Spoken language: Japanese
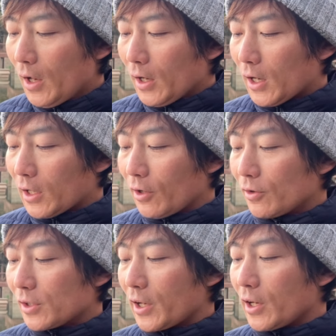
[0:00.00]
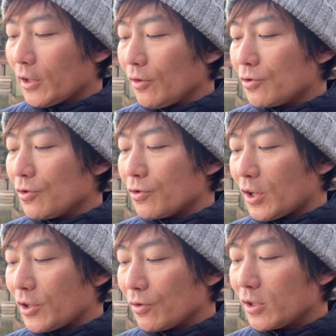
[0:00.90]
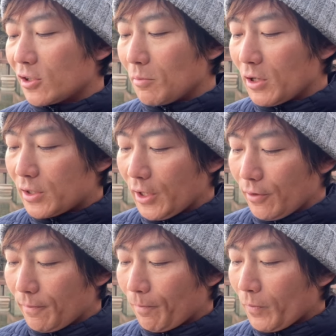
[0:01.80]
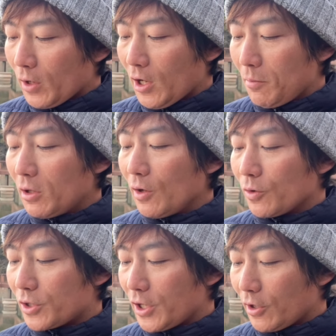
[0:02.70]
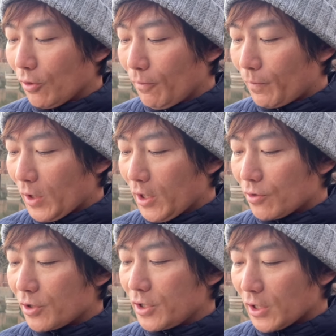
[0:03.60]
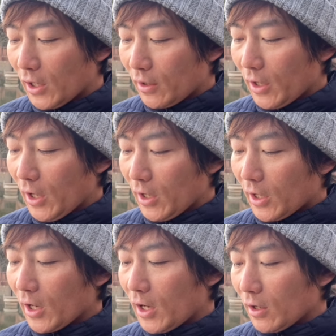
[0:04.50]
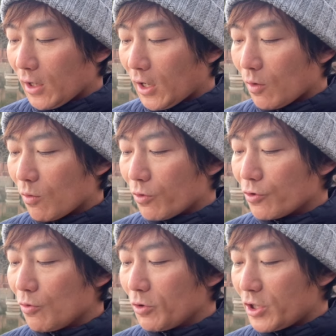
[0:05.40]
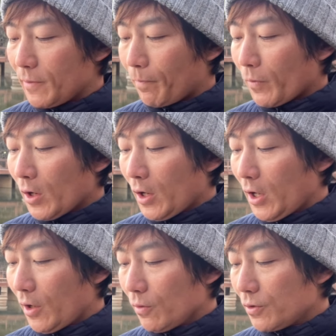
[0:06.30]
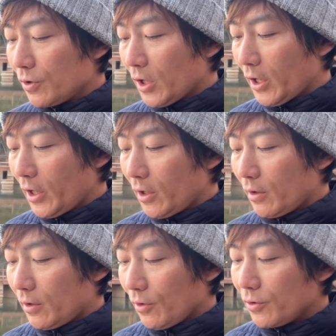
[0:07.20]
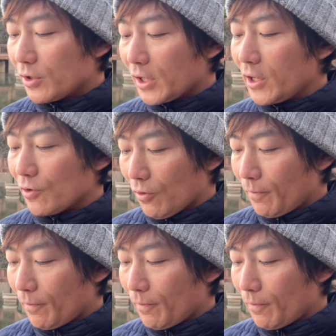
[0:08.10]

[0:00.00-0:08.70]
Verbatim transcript: 体の使い方の長所短所を説明している、えー、見てほしい人、えー、初心者、えー、怪我、かっこ故障持ち、え40代、40歳以上、